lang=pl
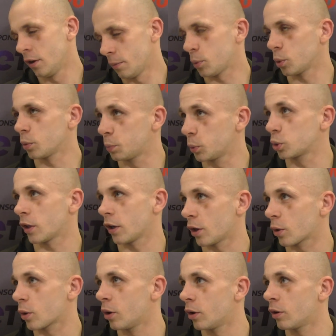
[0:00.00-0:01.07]
po półtorej
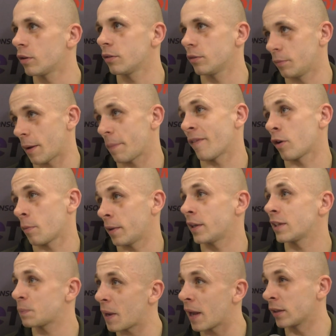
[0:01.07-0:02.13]
roku na pewno
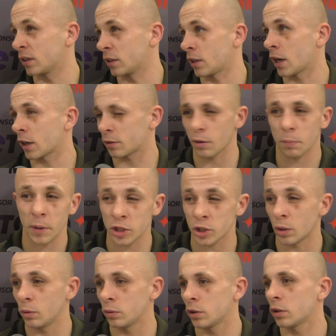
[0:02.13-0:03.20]
będę spięty, tak? Te
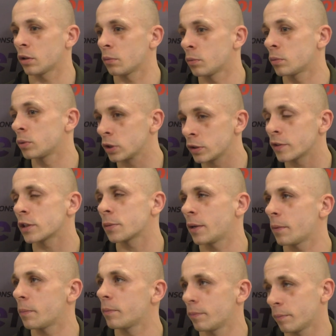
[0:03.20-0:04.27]
pierwsze rundy to możliwe, że
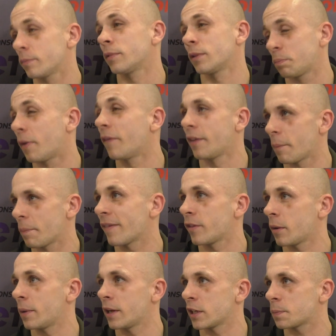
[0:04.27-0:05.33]
będę, mm, na
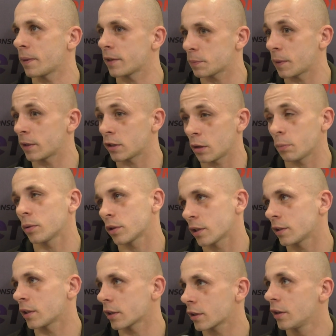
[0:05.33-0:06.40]
pewno będę spięty, no bo to
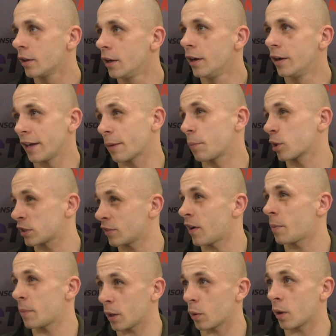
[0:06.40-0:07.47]
jednak jak
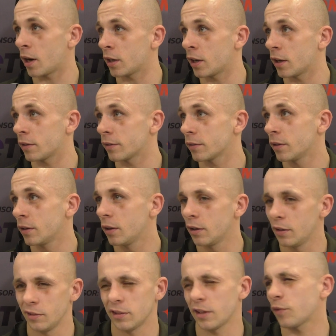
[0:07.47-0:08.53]
boksowałem regularnie,
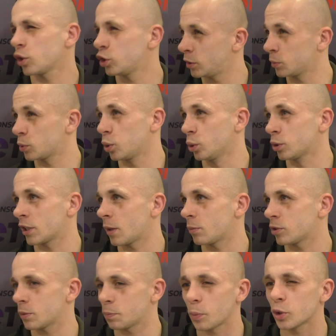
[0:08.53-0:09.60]
ja wchodziłem z
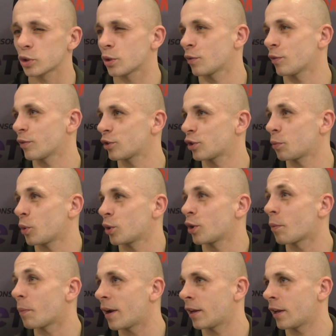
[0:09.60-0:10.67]
luzem, że po prostu to było
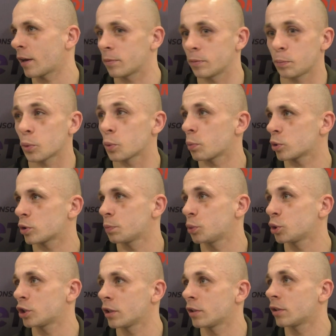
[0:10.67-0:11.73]
normalne, jakby po prostu
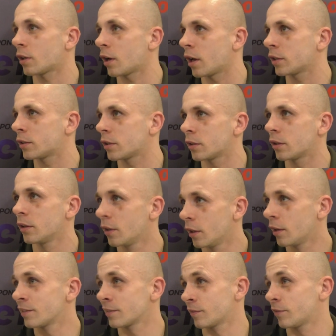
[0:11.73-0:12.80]
pójście do toalety,
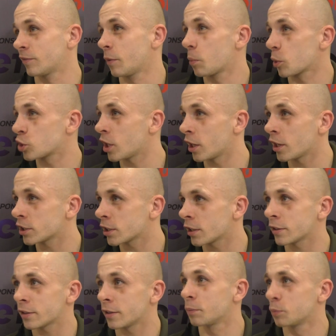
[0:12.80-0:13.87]
wypróżnienie
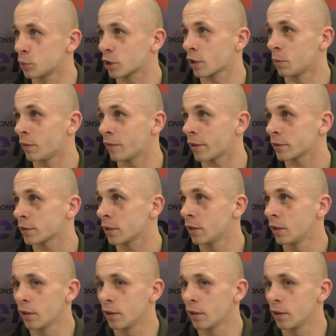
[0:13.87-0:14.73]
się, brzydko mówiąc,